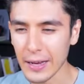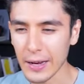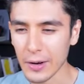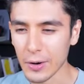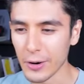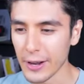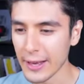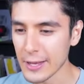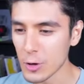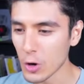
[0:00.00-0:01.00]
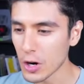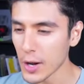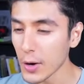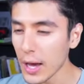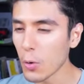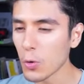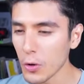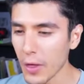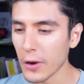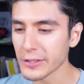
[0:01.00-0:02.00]
ahora Yo creo que a
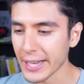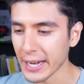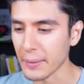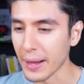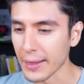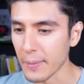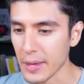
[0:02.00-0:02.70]
uno de los de arriba, el del